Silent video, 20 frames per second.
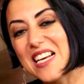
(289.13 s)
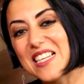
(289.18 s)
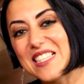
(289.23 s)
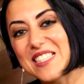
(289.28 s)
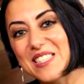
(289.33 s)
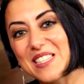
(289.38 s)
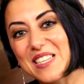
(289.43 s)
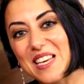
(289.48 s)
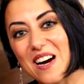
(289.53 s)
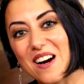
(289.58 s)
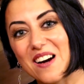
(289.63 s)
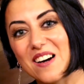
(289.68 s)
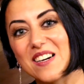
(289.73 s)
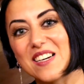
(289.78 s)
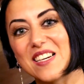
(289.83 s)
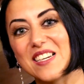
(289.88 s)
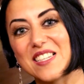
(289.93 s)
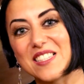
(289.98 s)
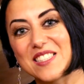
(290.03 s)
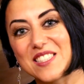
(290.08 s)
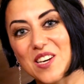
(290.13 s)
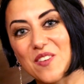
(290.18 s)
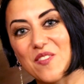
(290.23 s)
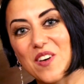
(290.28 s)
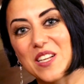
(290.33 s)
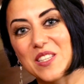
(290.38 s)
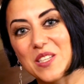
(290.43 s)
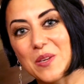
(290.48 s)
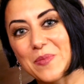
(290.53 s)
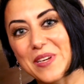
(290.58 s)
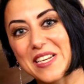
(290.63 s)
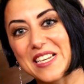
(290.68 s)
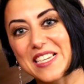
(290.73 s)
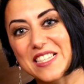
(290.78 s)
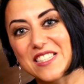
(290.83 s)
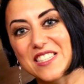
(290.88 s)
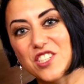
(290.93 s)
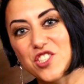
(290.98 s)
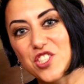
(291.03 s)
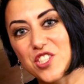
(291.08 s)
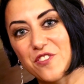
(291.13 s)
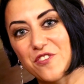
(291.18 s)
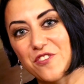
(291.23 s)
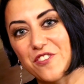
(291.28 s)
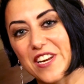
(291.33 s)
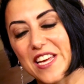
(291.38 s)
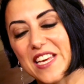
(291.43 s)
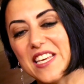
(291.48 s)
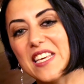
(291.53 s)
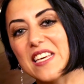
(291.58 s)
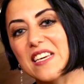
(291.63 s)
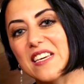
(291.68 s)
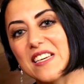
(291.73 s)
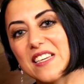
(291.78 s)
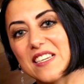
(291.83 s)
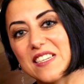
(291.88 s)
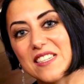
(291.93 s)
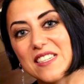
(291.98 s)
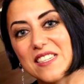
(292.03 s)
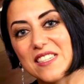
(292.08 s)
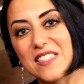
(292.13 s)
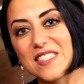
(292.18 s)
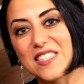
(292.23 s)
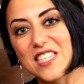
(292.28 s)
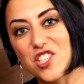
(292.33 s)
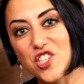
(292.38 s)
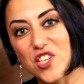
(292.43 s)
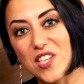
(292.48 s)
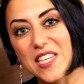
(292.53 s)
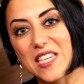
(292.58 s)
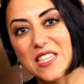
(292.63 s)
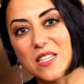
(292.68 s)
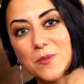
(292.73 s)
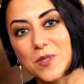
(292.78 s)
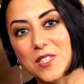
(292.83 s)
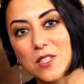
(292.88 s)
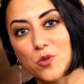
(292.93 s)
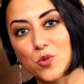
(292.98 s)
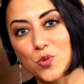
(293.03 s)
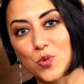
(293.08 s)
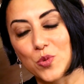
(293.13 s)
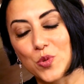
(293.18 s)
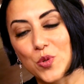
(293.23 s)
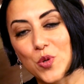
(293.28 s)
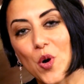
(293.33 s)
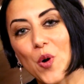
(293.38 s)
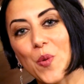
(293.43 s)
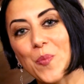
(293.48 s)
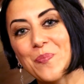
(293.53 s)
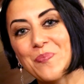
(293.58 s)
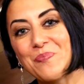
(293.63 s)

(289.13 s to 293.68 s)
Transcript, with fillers: Siyah siyah e, tavanla birlikte çift renk e, seçeneği de bize sunuyor.